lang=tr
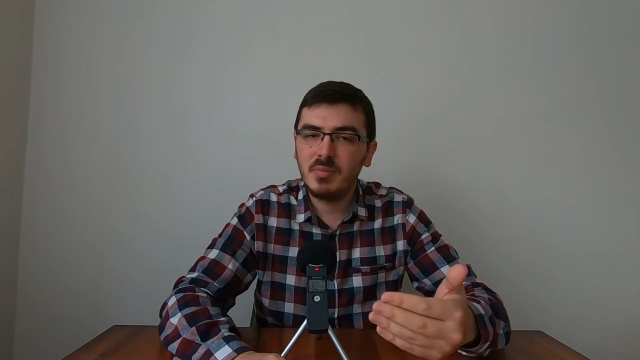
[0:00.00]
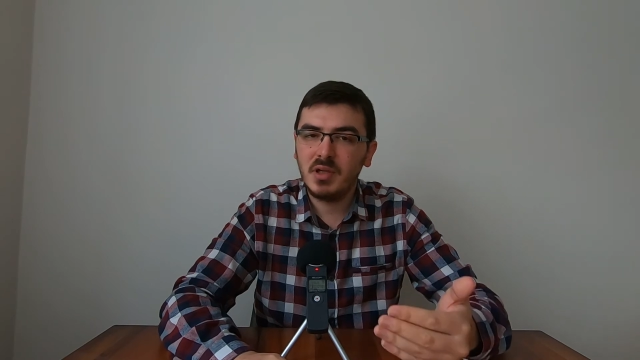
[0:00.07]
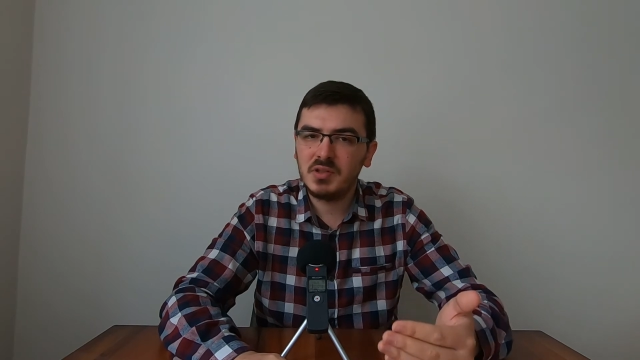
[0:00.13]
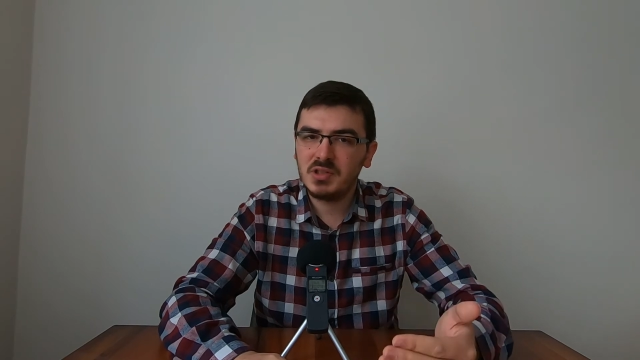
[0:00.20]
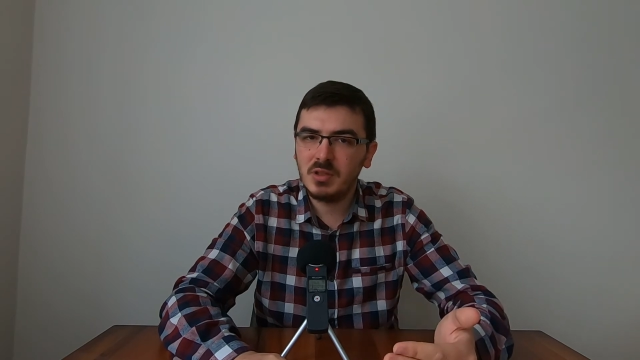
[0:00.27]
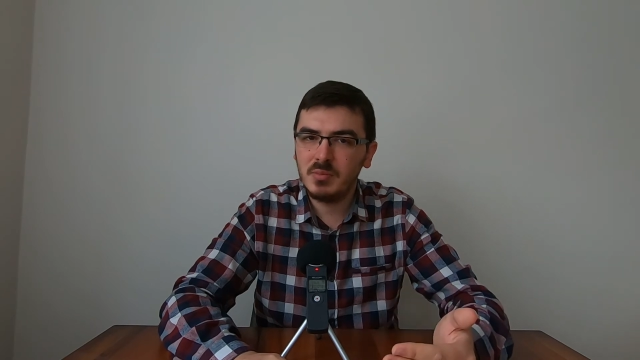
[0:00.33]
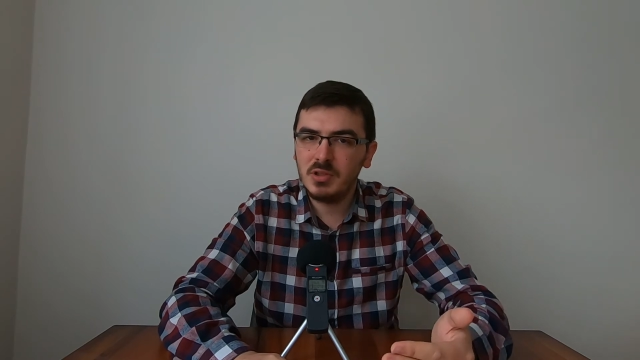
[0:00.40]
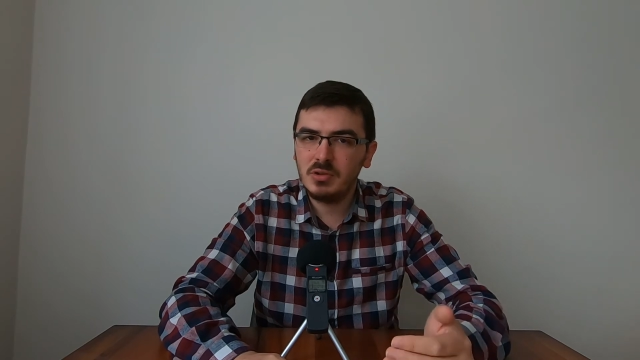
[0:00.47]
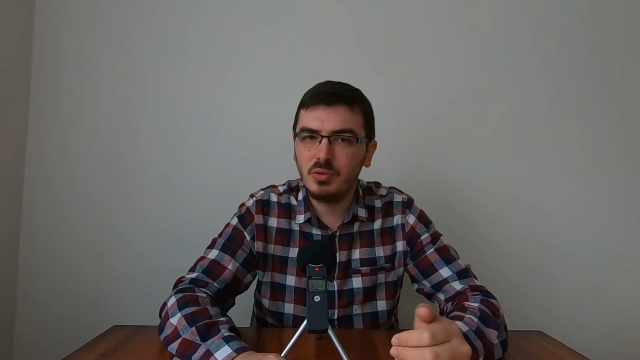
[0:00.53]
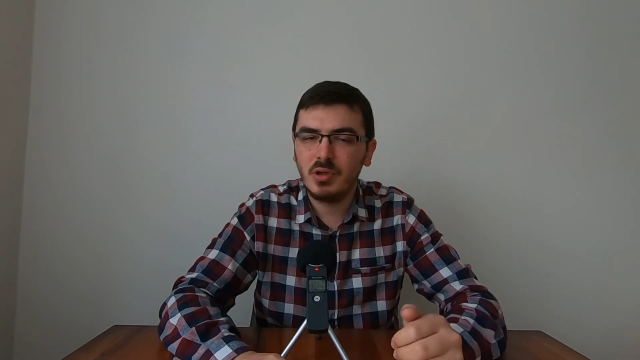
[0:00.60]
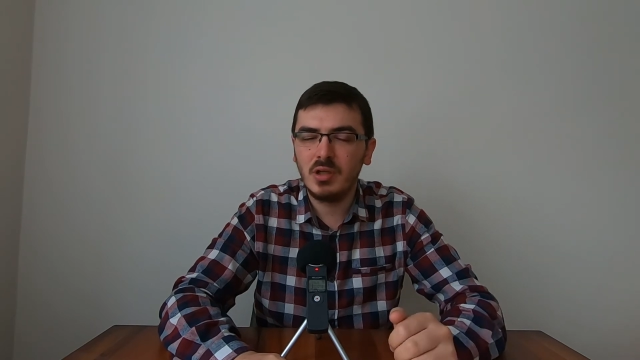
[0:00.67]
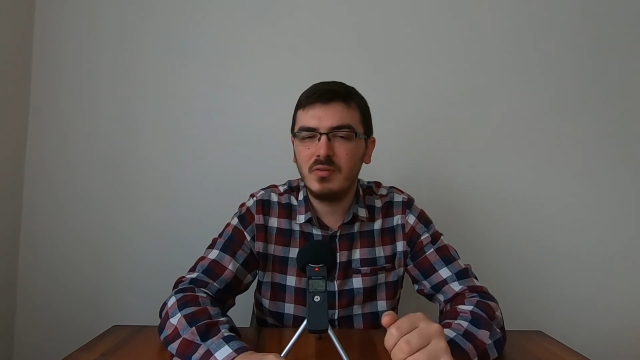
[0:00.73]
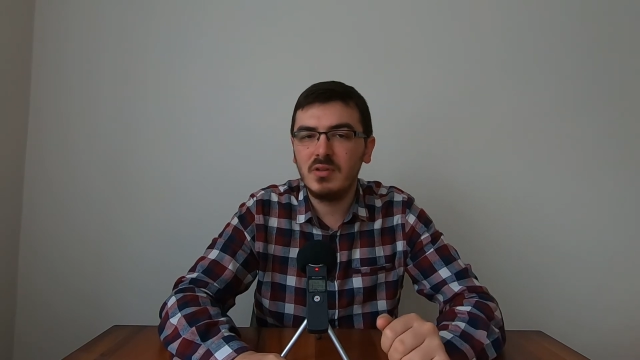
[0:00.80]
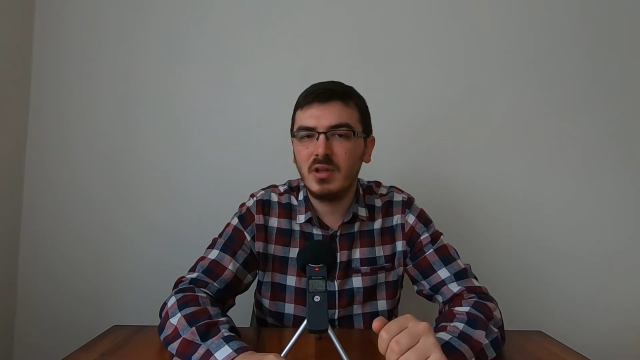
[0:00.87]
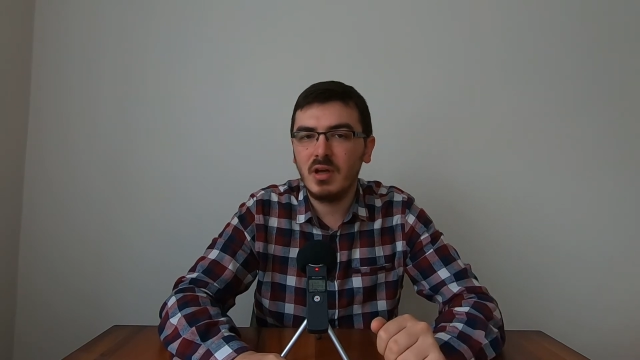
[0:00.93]
başka bir
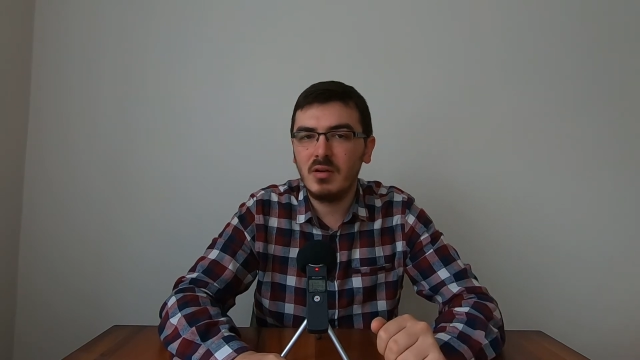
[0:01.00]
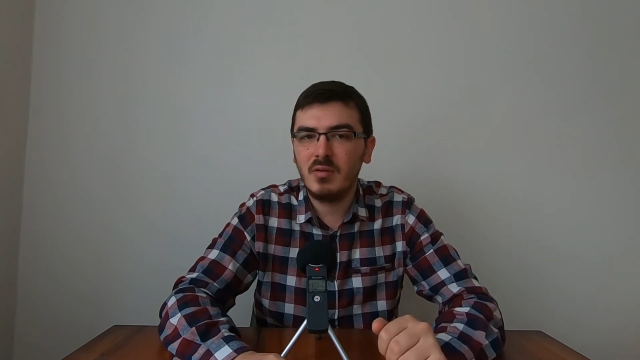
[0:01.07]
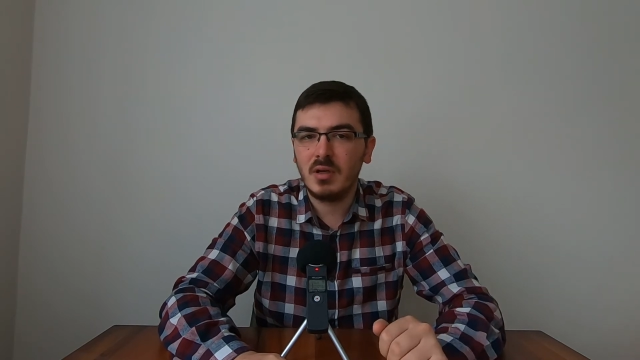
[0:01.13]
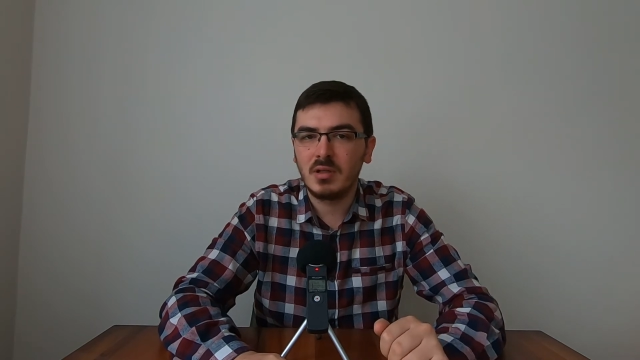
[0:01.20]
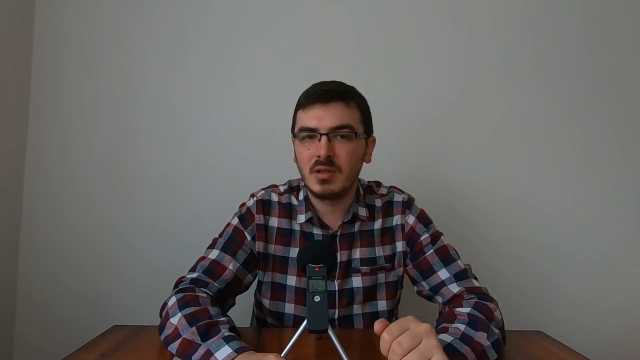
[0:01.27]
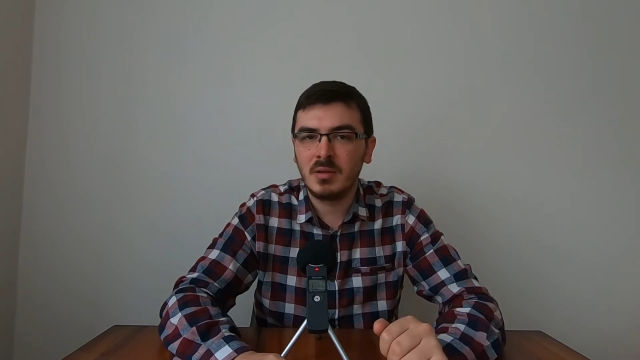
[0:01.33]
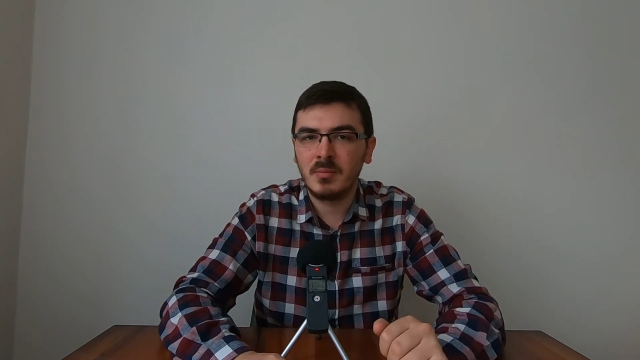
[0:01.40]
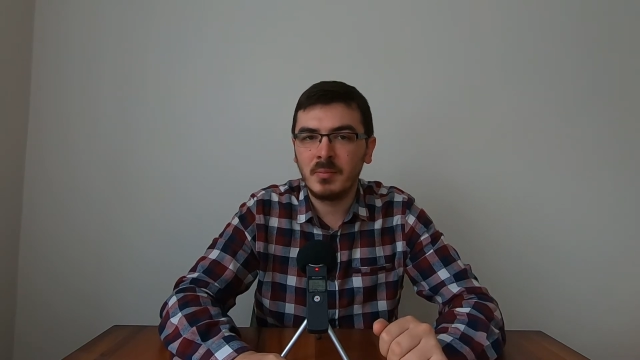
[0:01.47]
görevi daha var.